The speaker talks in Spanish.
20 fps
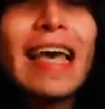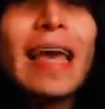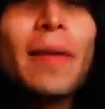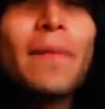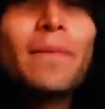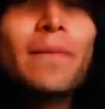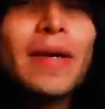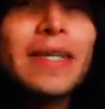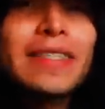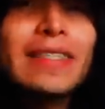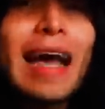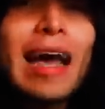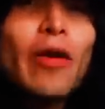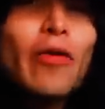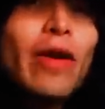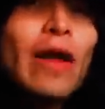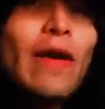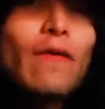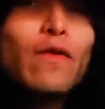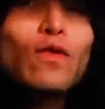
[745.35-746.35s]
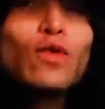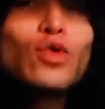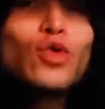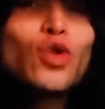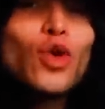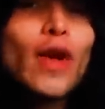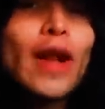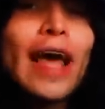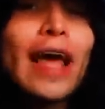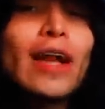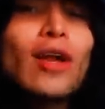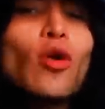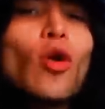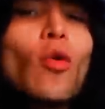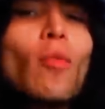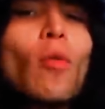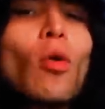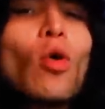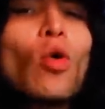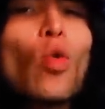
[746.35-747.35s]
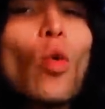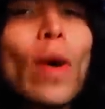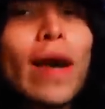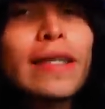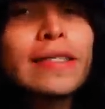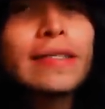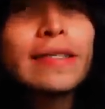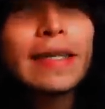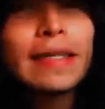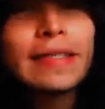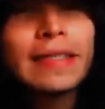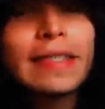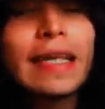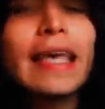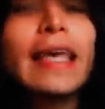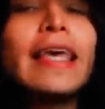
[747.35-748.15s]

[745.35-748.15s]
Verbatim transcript: empezaron a funcionar como jueces